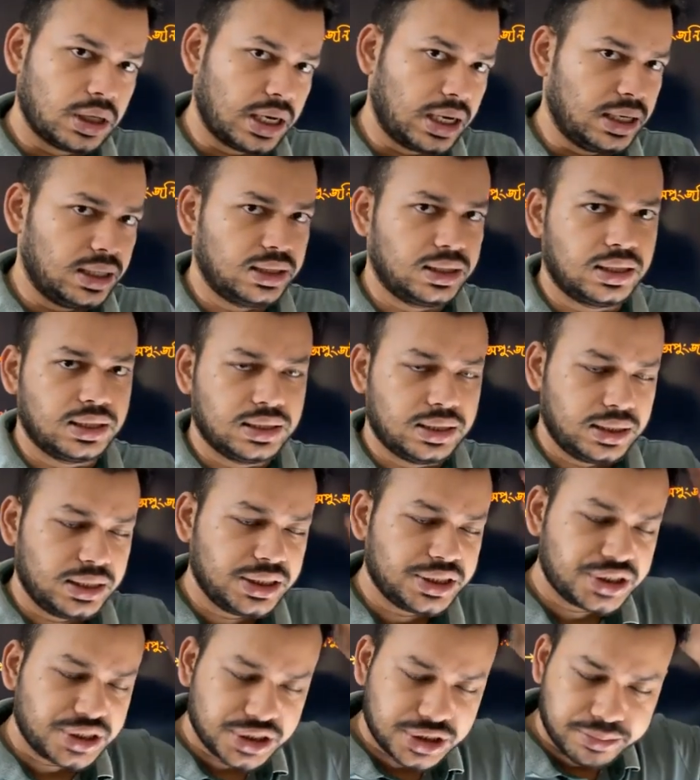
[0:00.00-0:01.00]
আলাদা আলাদা
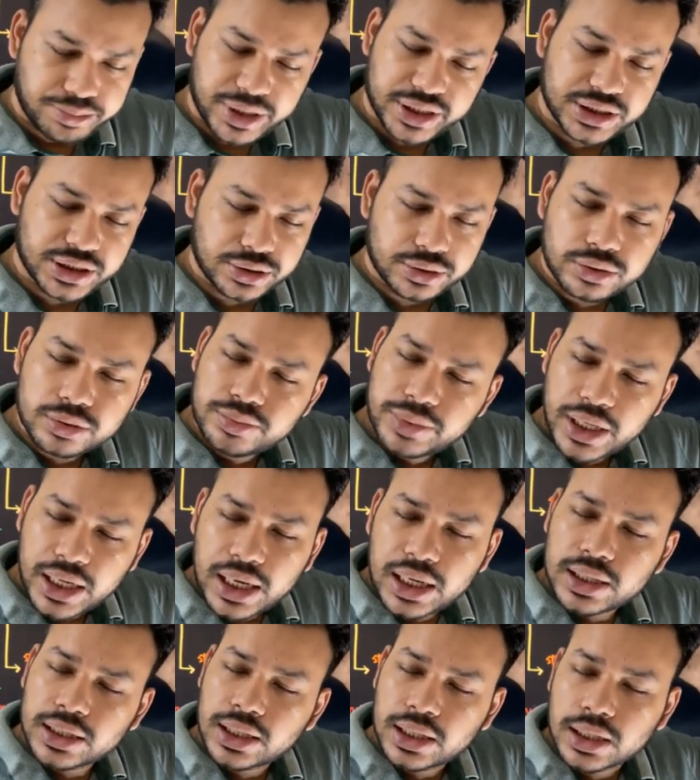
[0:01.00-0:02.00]
নিজ নিজ ব্যাচের গ্রুপে
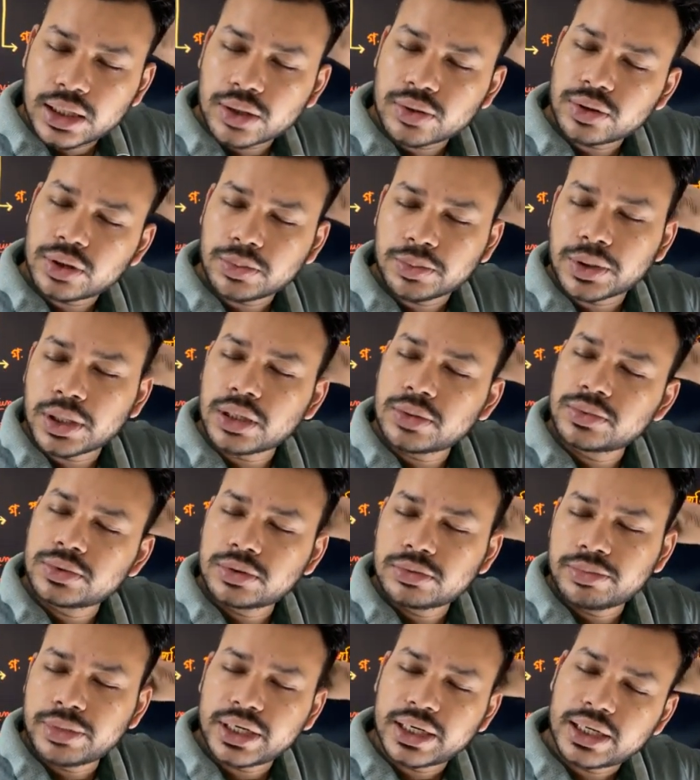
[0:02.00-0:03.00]
আলাদা আলাদা করে পড়াবো
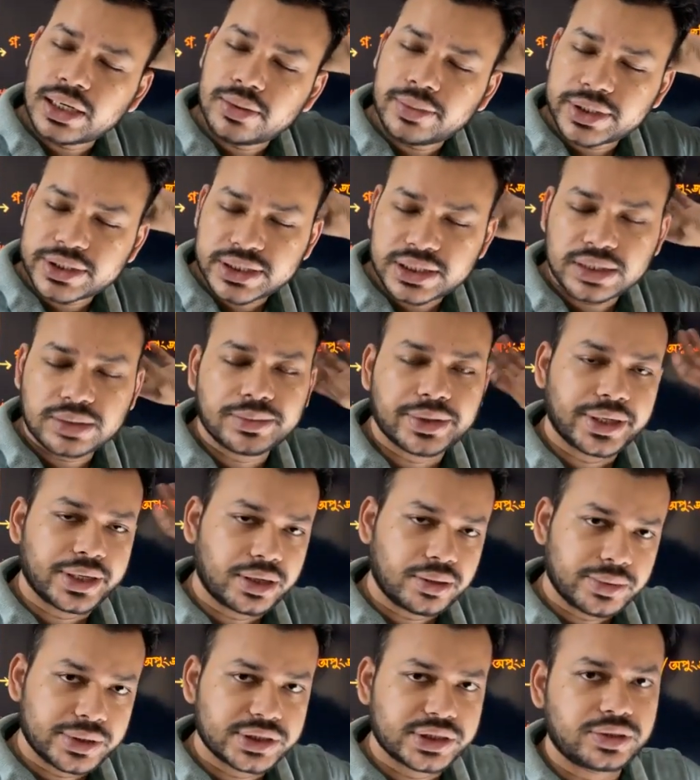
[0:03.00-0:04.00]
মেডিকেল ব্যাচেরটা
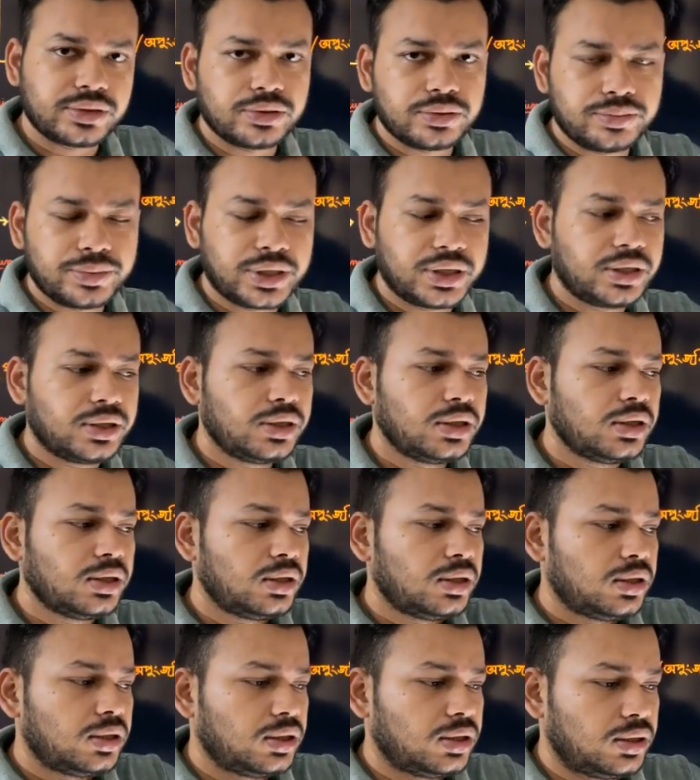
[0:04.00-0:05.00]
মেডিকেল ব্যাচের গ্রুপে
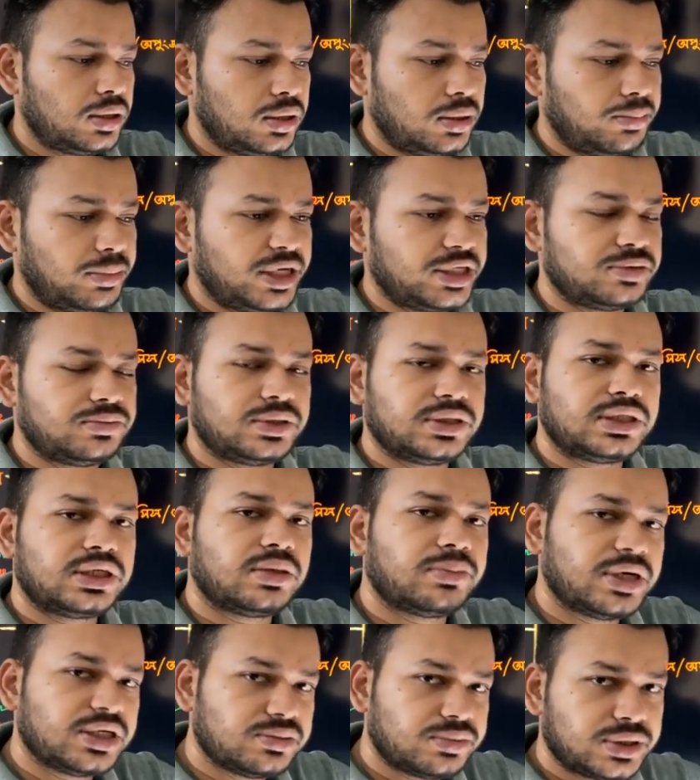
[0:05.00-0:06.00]
বাইশ
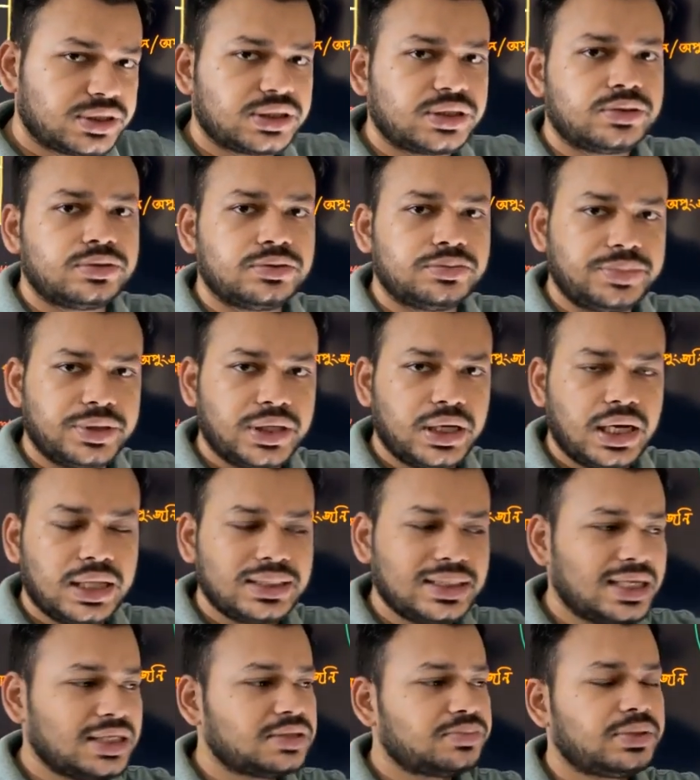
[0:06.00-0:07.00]
ব্যাচেরটা বাইশ ব্যাচের গ্রুপে আর
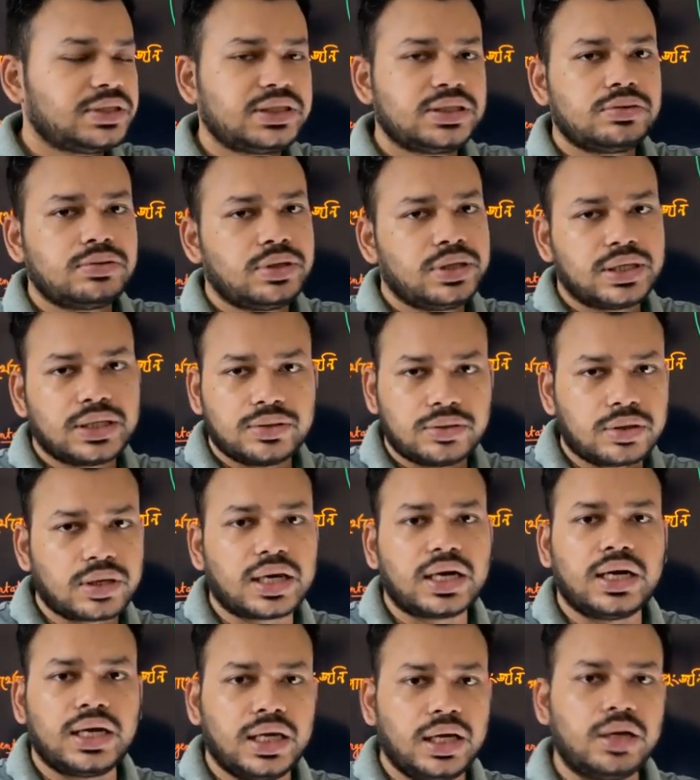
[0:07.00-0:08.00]
তেইশ ব্যাচে তো এটা
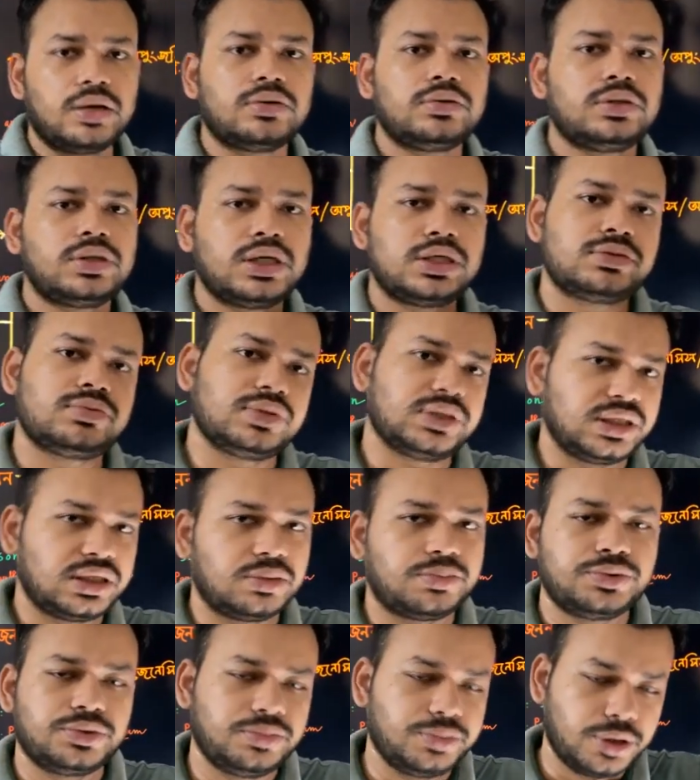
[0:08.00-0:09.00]
দরকার নেই এখন তেইশ ব্যাচে
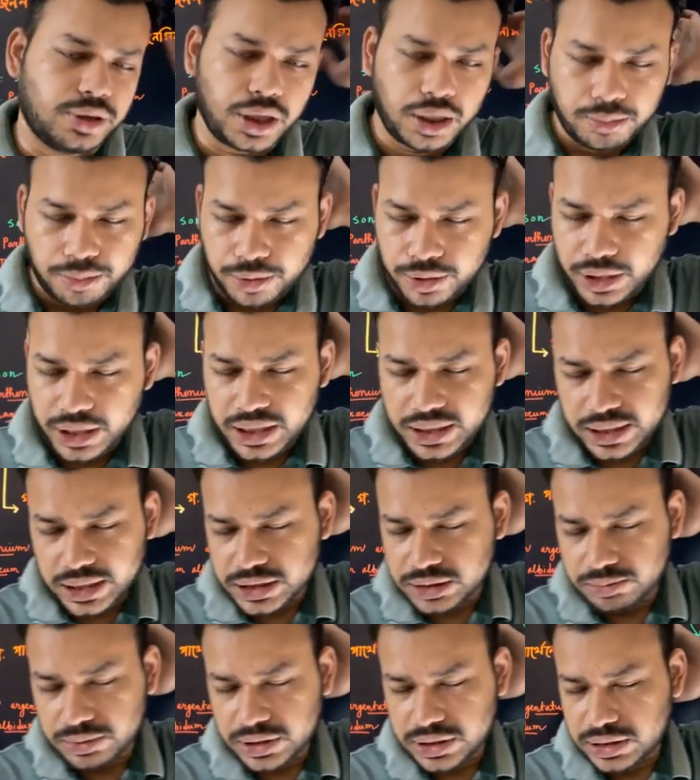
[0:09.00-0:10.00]
এটা পড়বে অনেক পরে
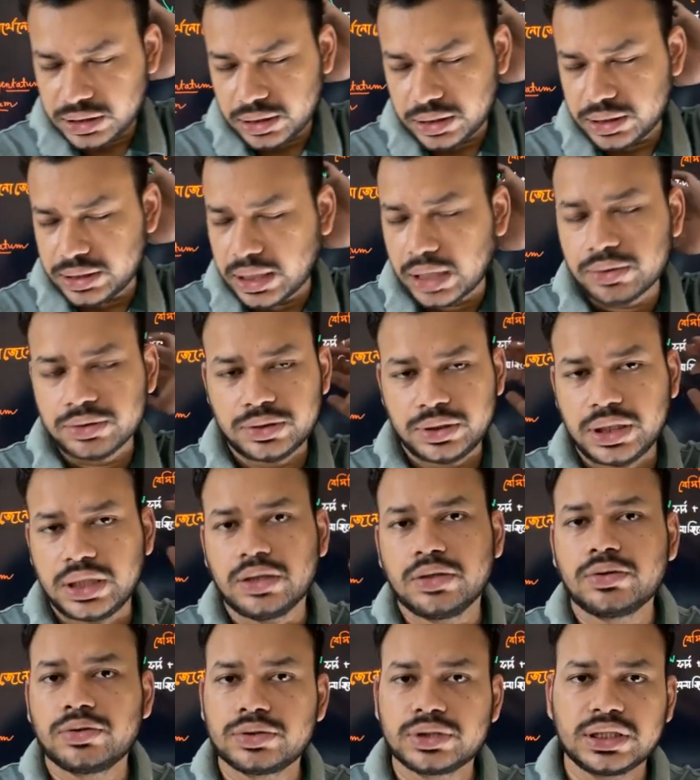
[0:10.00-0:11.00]
তেইশ ব্যাচ তাও যদি
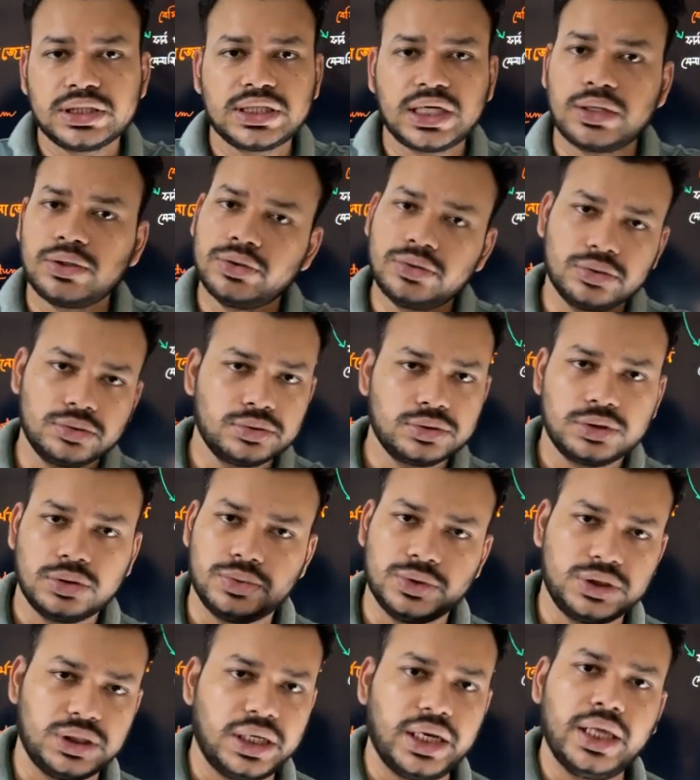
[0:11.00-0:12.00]
কেউ করতে চায় করুক
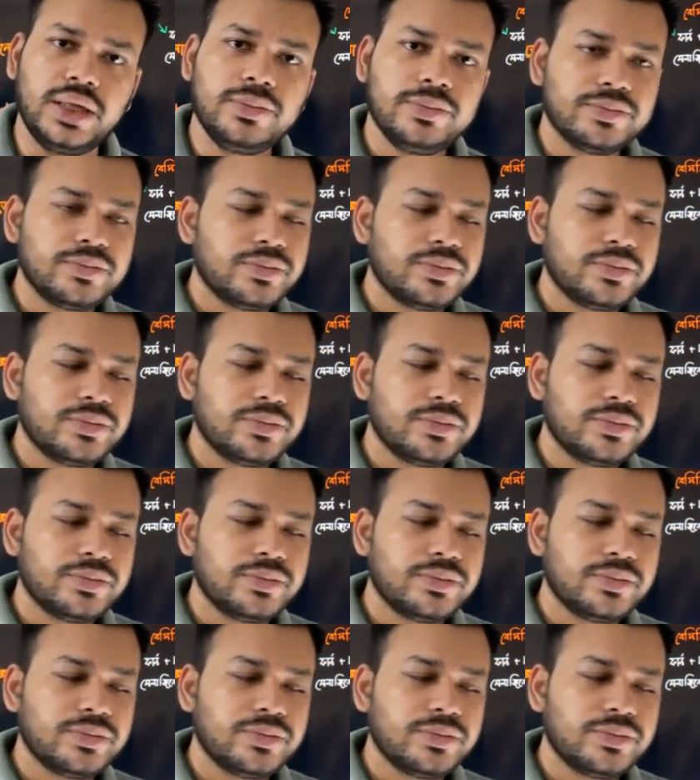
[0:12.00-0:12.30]
সমস্যা নাই